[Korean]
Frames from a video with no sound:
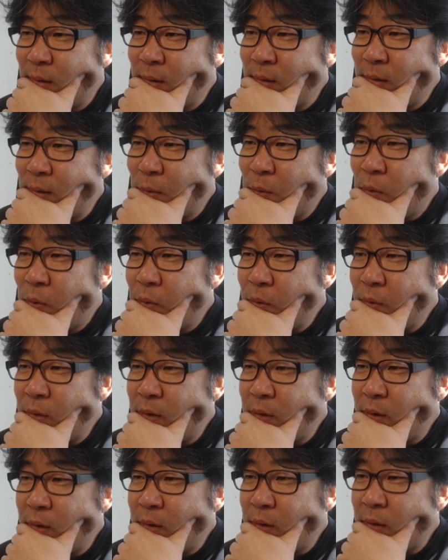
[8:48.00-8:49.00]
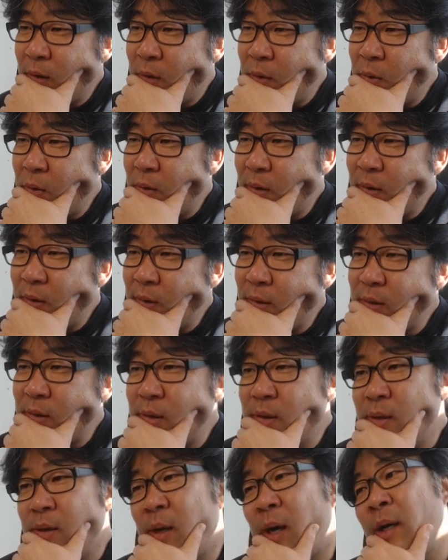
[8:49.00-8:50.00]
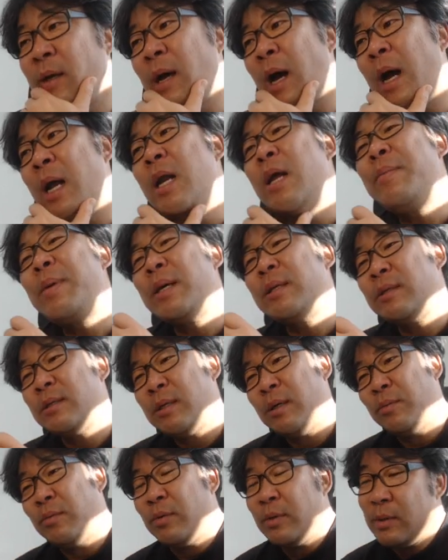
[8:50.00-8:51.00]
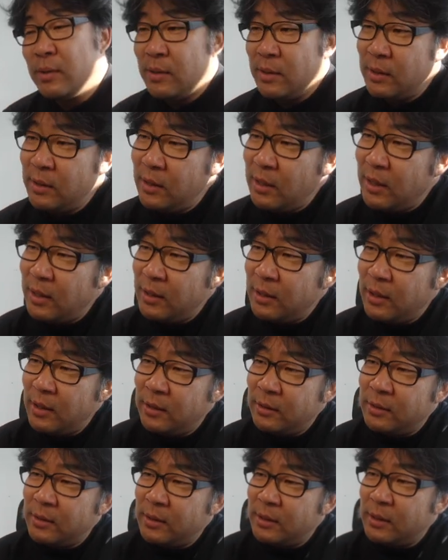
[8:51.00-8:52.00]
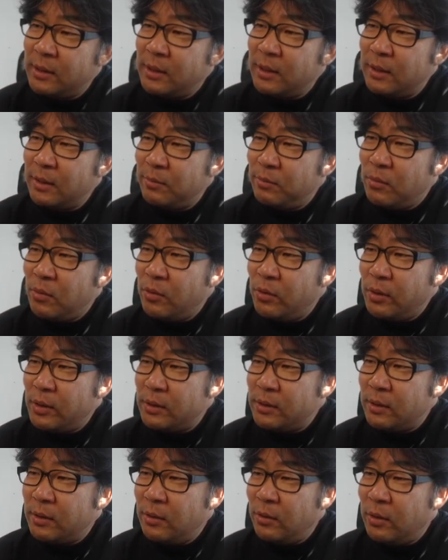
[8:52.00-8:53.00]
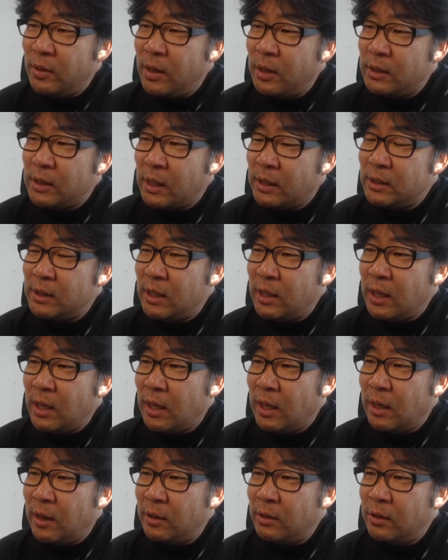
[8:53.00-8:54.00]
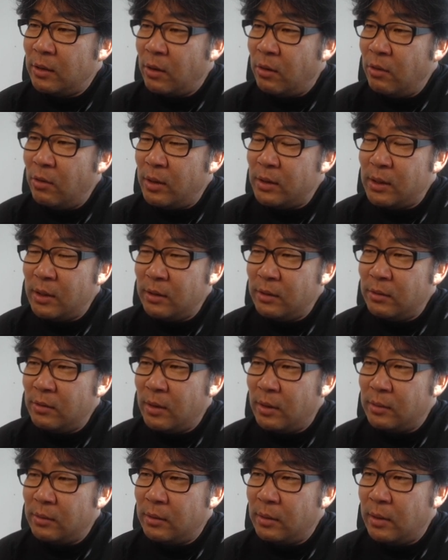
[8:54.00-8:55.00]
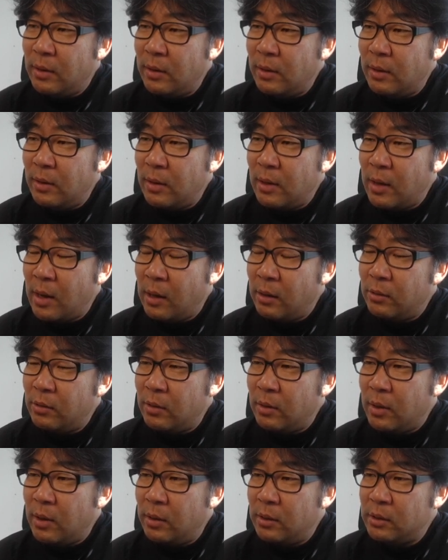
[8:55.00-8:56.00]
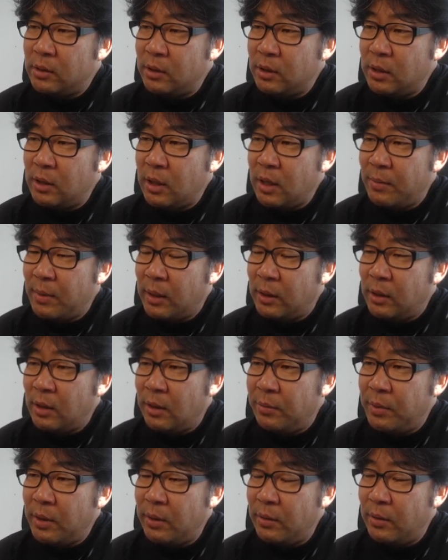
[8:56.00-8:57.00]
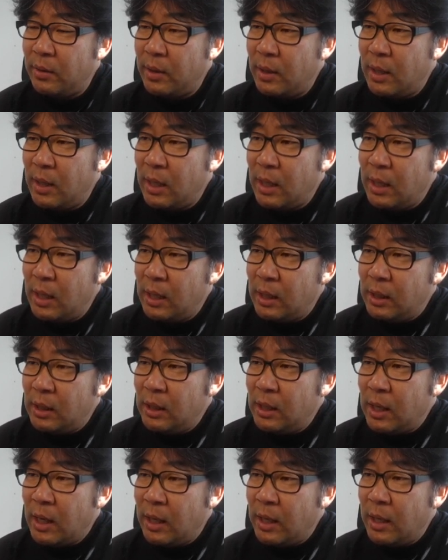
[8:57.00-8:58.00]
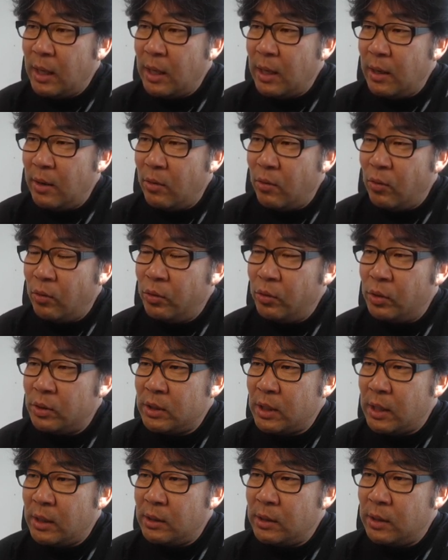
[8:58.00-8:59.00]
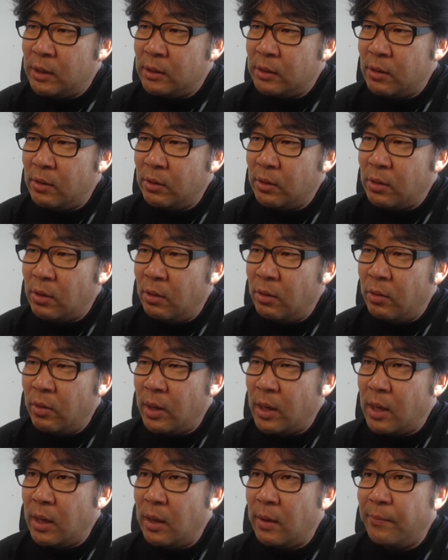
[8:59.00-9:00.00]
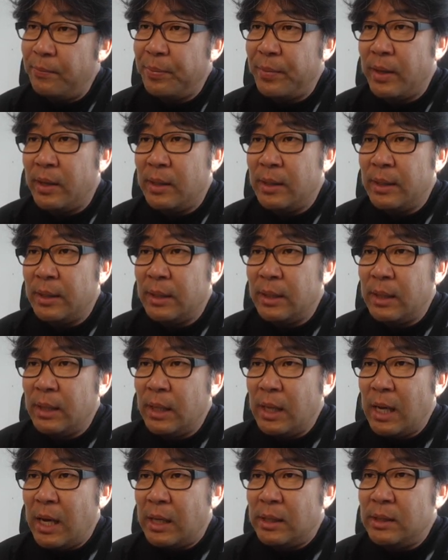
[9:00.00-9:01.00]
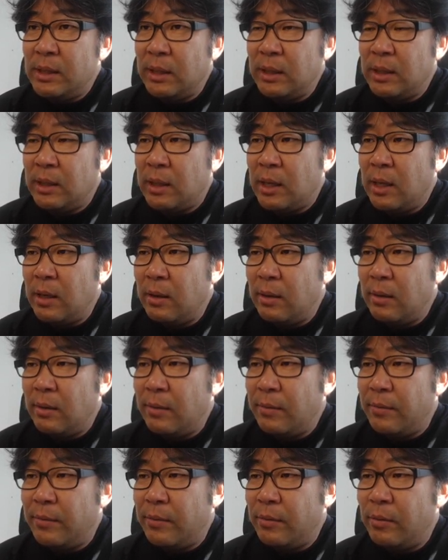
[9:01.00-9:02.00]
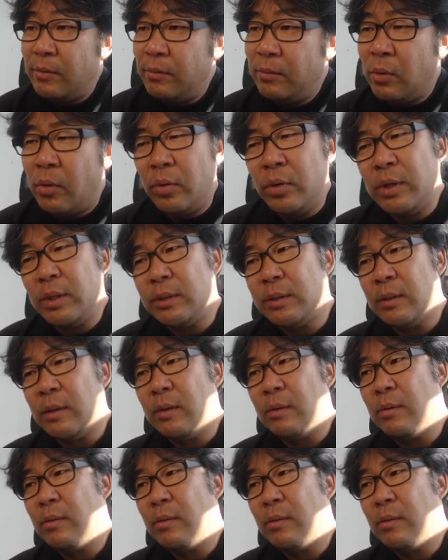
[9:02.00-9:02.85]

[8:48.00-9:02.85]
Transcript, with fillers: 공기 결로나 이런 게 생겨 아니 안 해봐서 잘 모르겠어요. 이게 이게 모르겠어요. 여기에 자체가 결로가 생길 것 같은데 안 그럴까요? 이 습기가 만나면 이 안에 온도 차이에서 결로가 안 생길까? 모르겠어요.